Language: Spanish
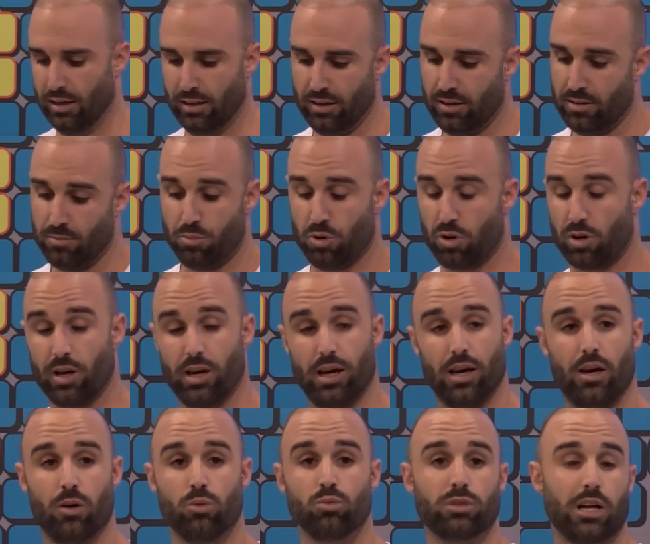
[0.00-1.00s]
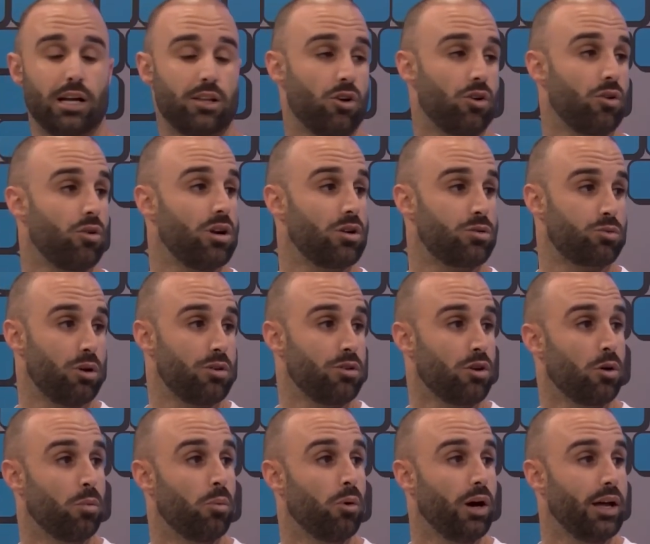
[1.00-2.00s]
porque un trastorno del sueño
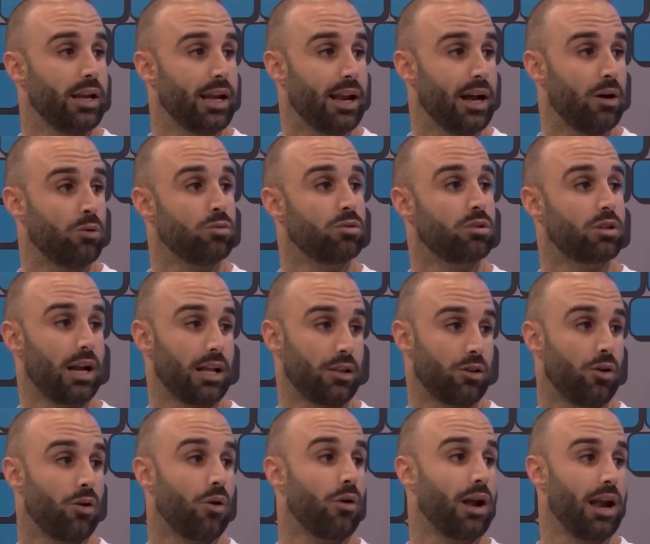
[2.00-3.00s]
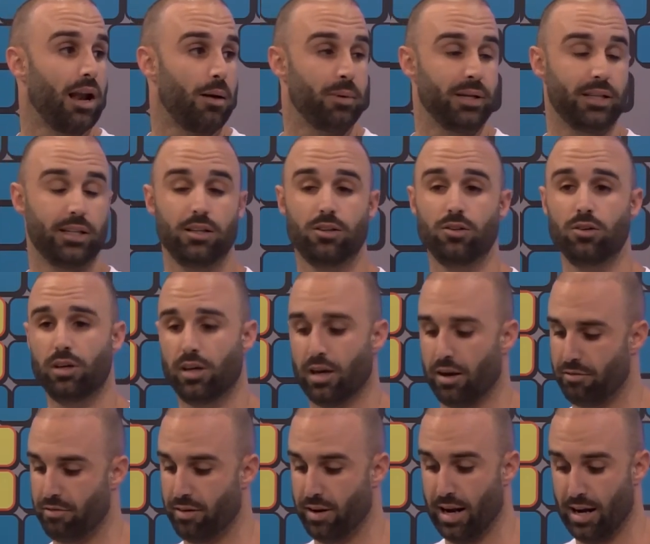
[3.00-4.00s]
nos puede generar un trastorno en el apetito y al
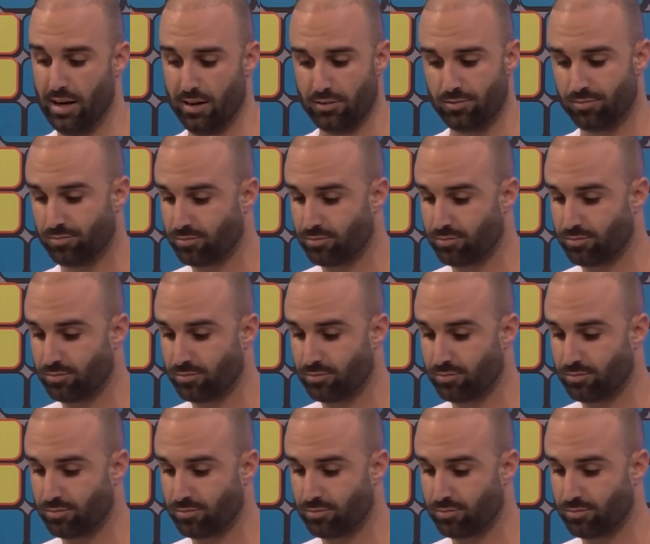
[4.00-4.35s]
final